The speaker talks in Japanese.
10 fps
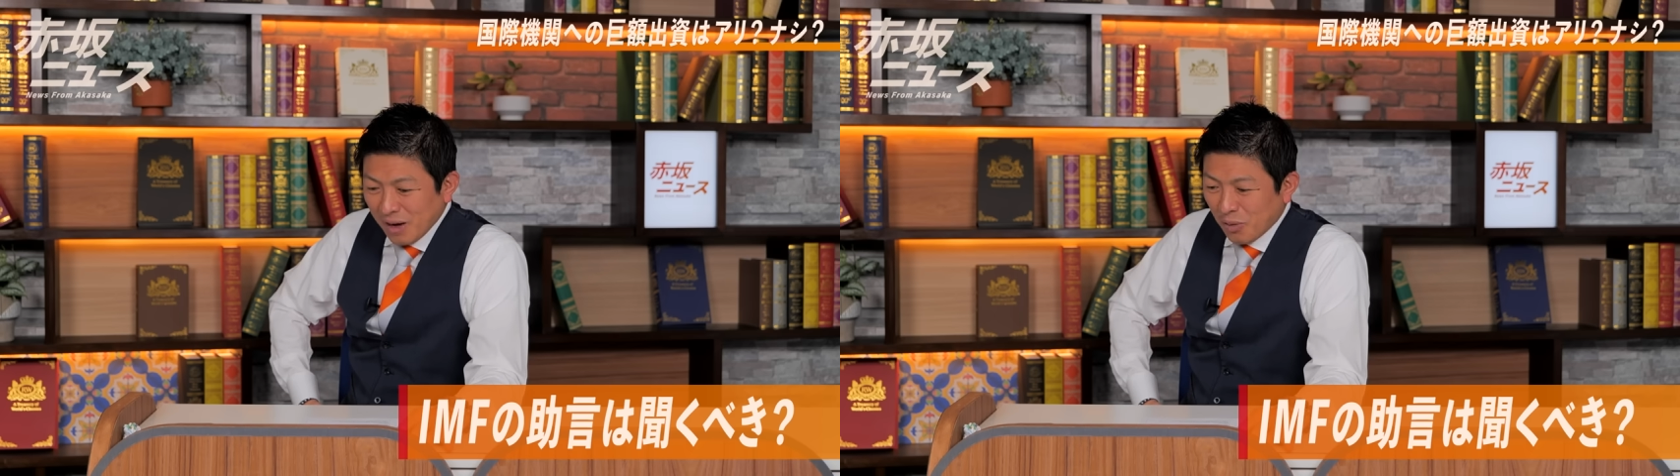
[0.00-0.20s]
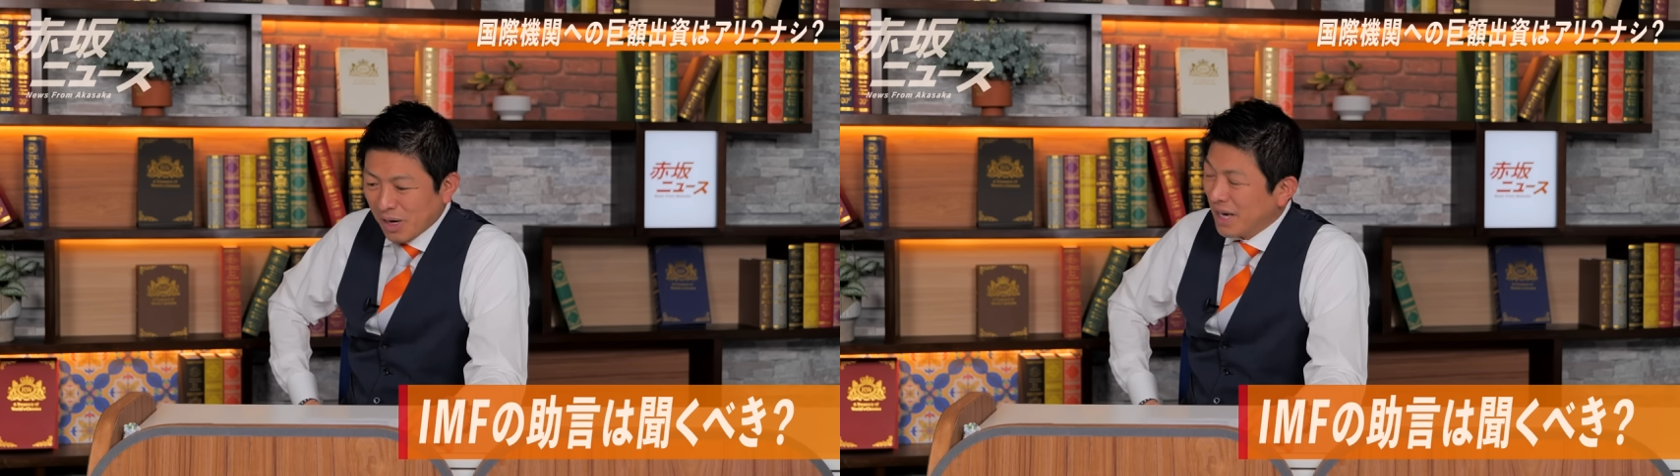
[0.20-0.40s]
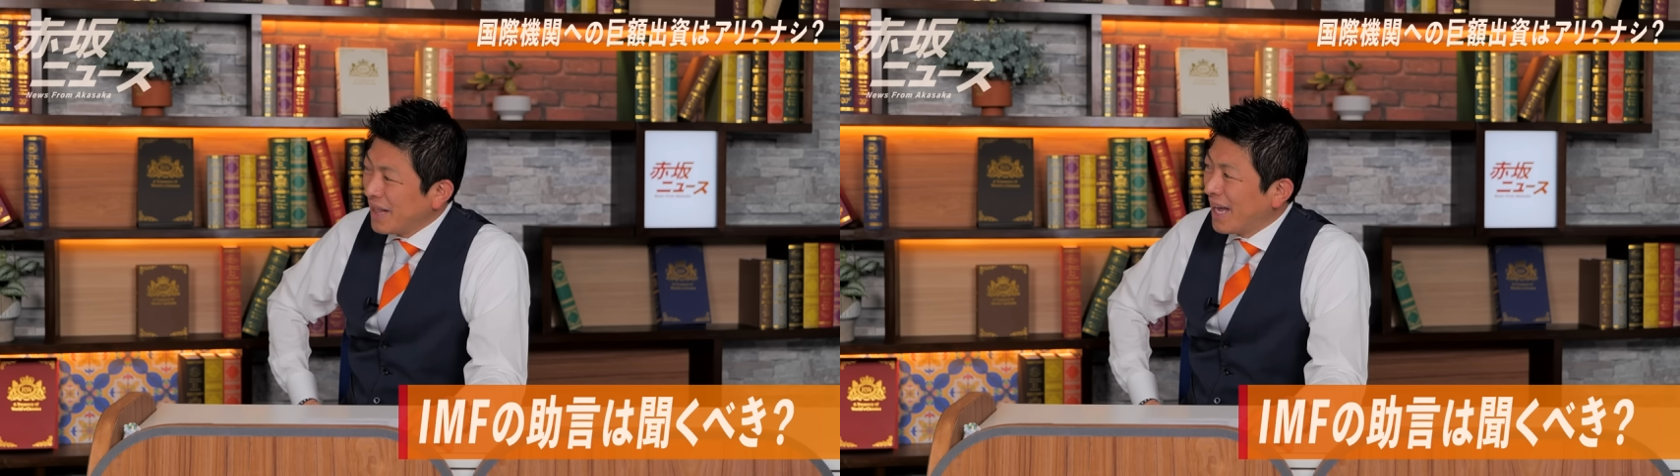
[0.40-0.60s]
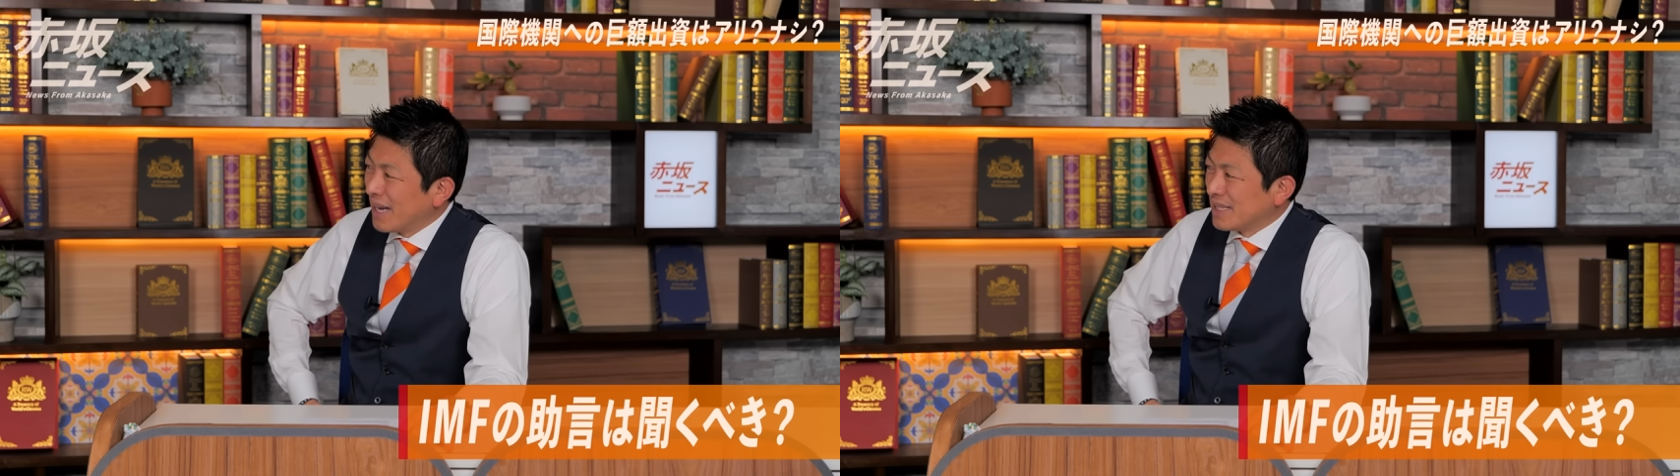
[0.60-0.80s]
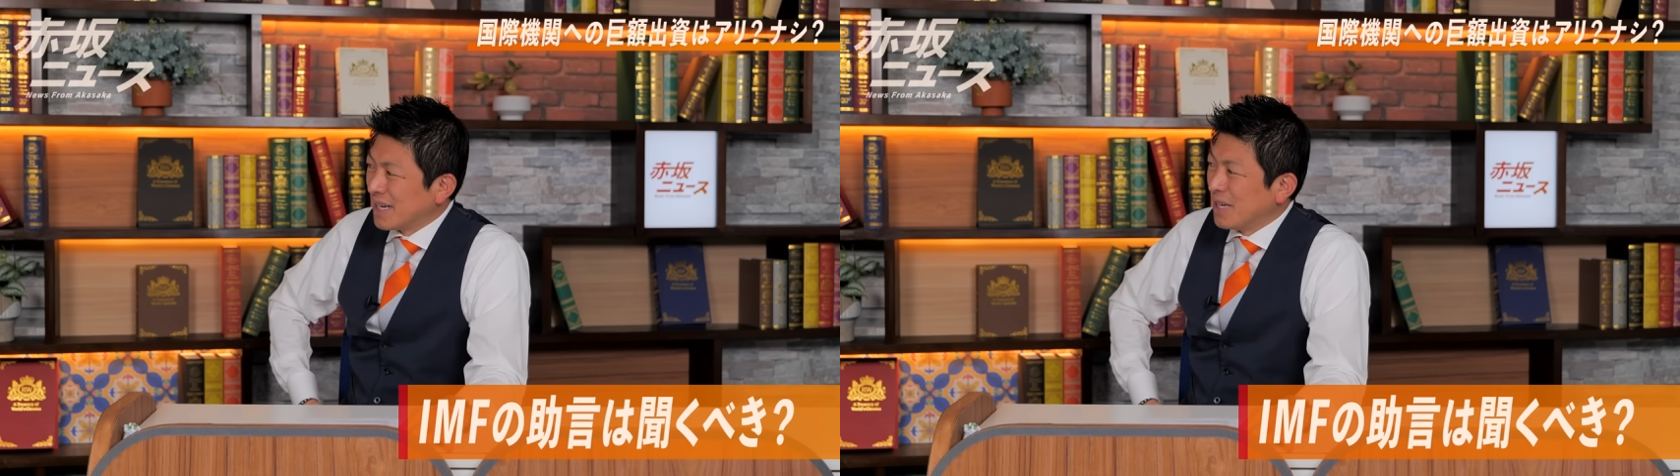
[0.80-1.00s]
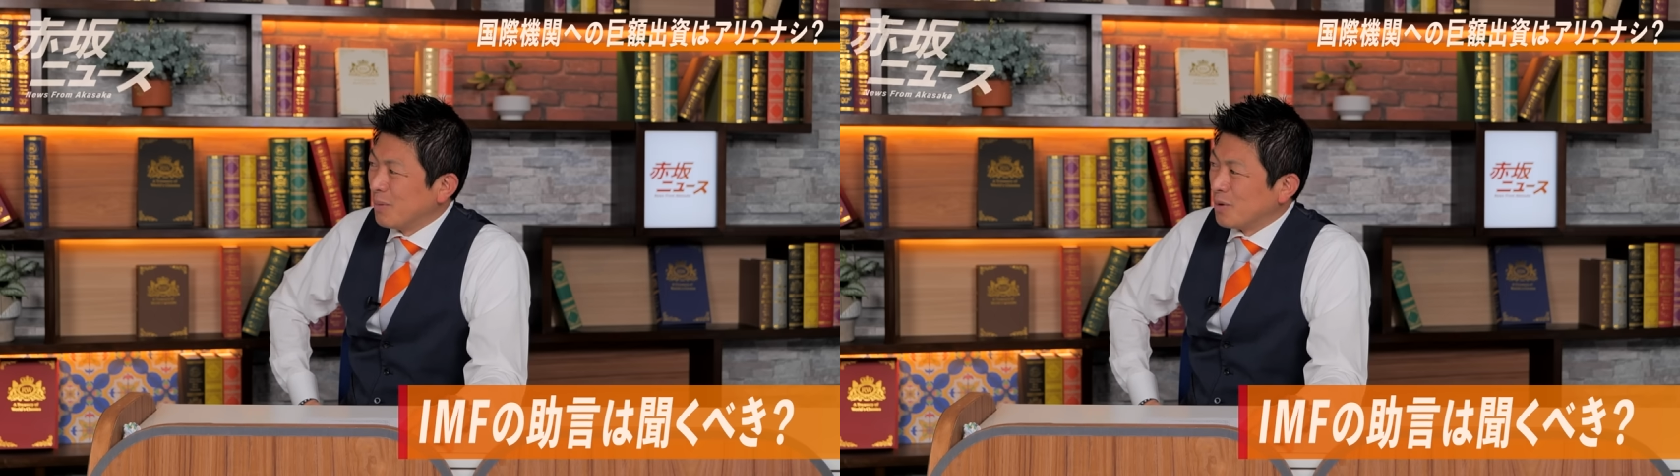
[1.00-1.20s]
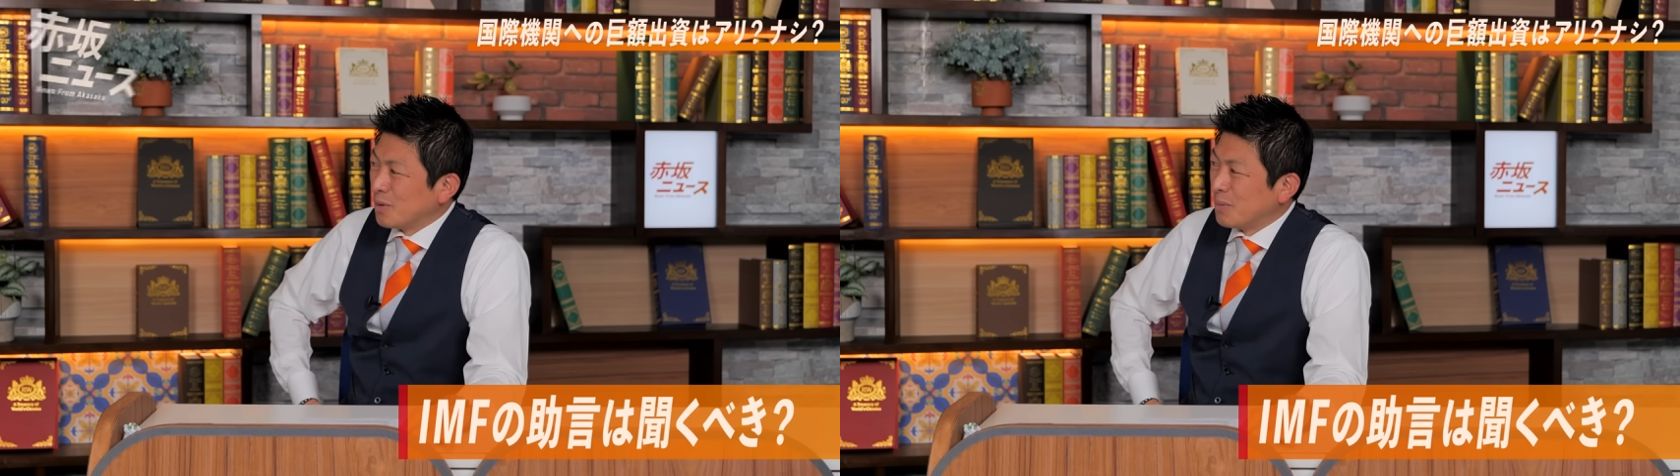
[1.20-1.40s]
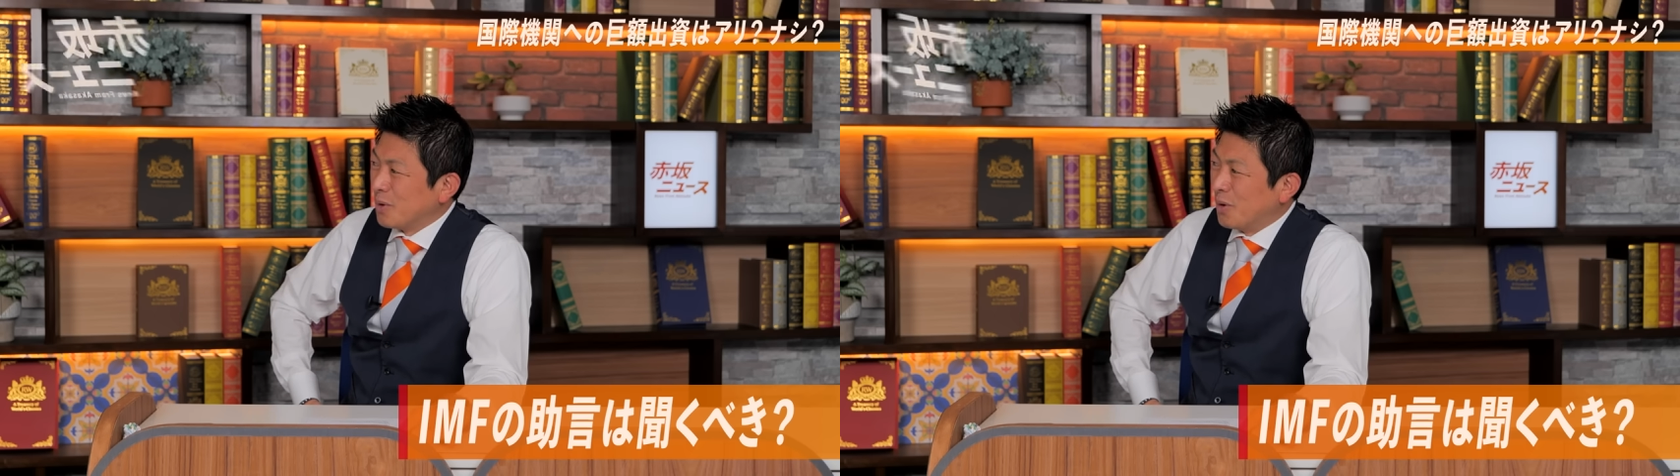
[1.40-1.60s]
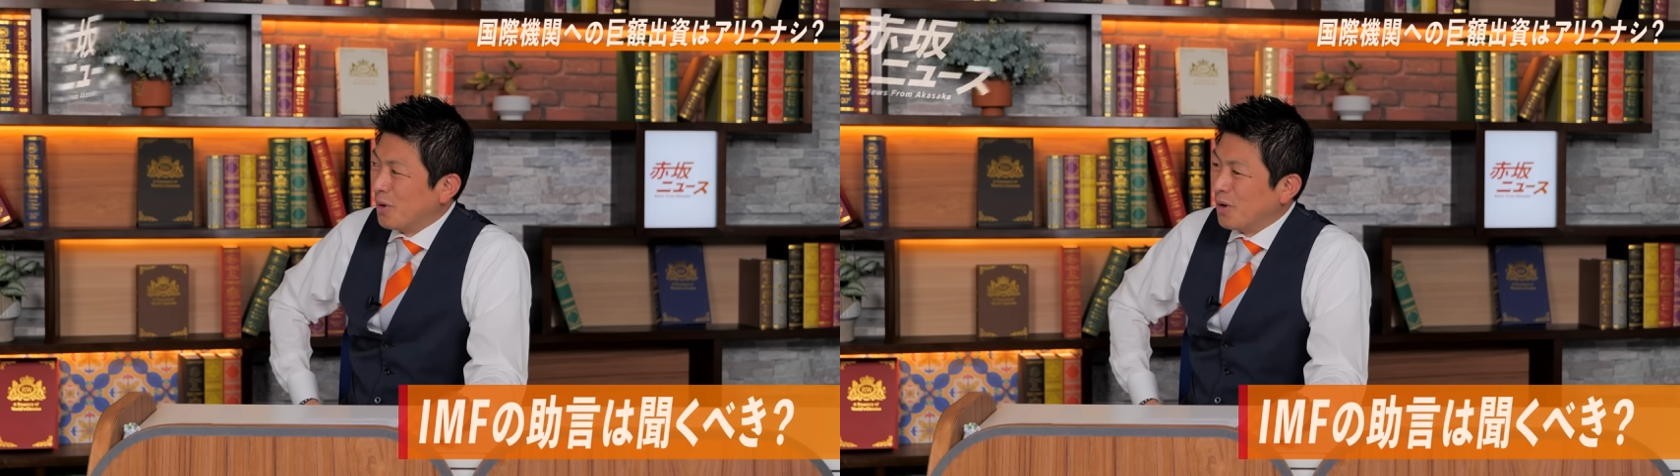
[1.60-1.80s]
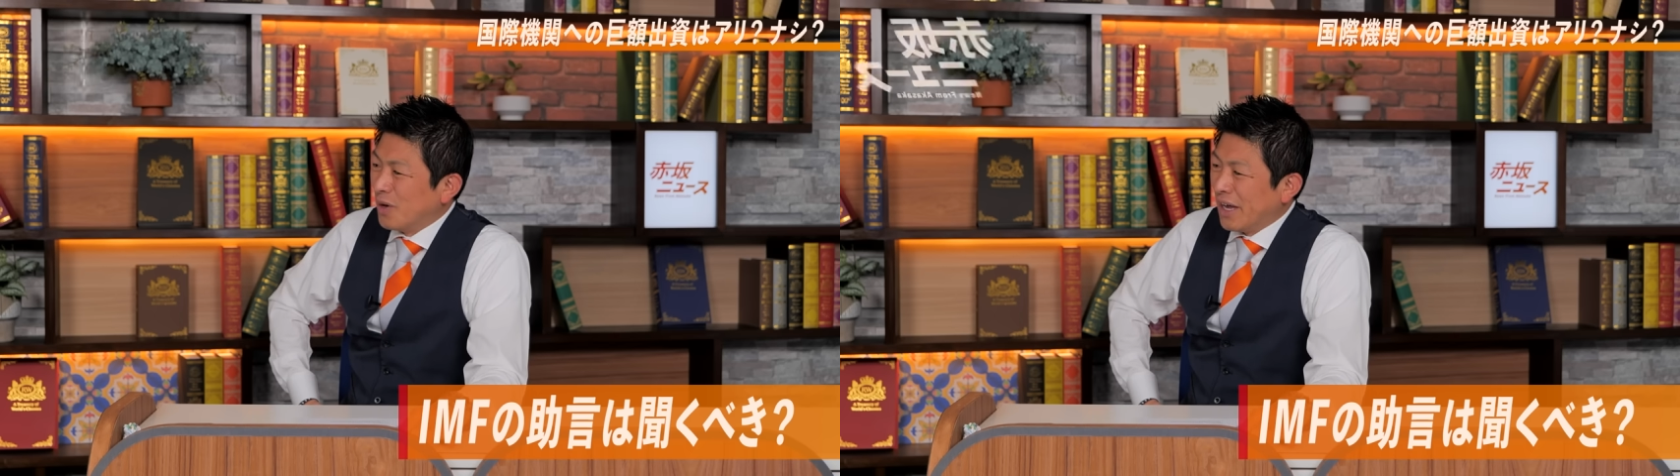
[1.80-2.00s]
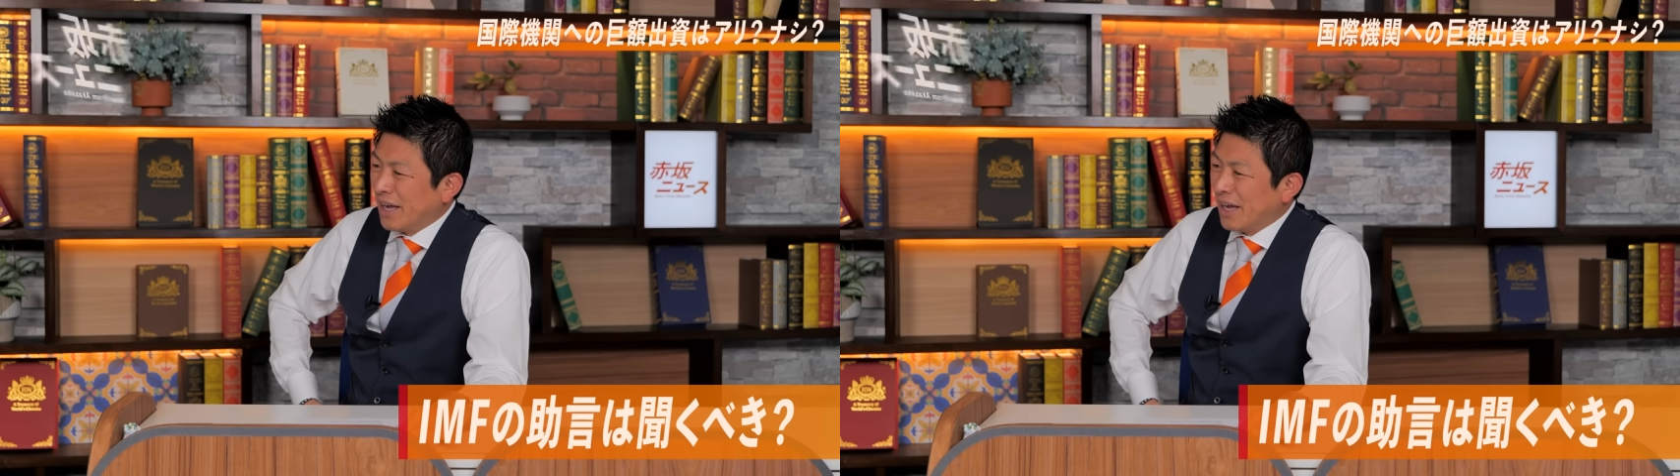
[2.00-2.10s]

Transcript: 国会で参議院ももう、